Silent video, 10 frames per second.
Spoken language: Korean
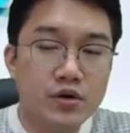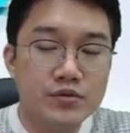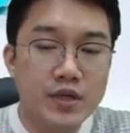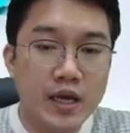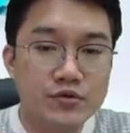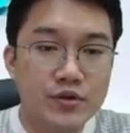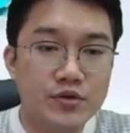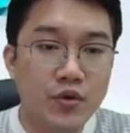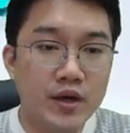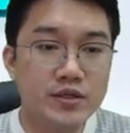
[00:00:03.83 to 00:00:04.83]
여러분들
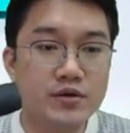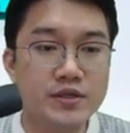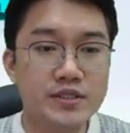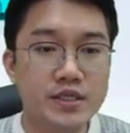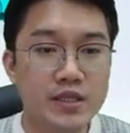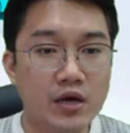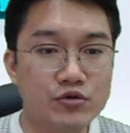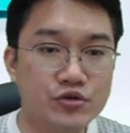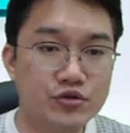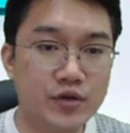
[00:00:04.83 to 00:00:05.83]
아두이노 환경을 이제 다
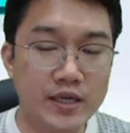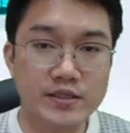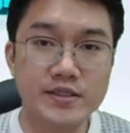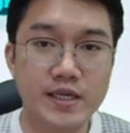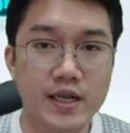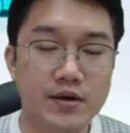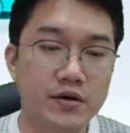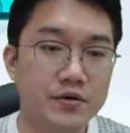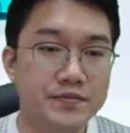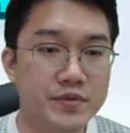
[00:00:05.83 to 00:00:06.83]
구축을
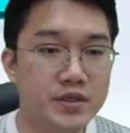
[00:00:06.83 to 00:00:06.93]
하셨잖아요